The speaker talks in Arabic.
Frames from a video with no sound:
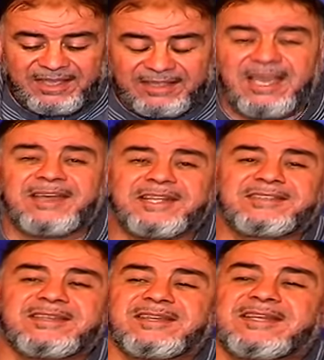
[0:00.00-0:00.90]
كانت
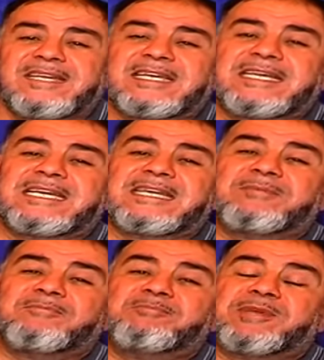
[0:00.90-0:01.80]

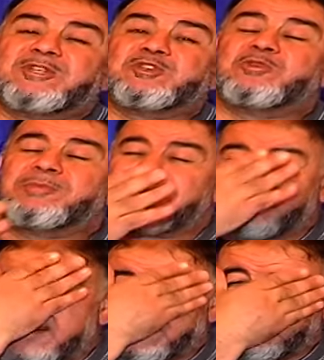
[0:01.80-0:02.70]
من
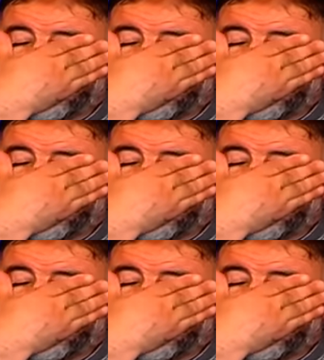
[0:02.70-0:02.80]
جملة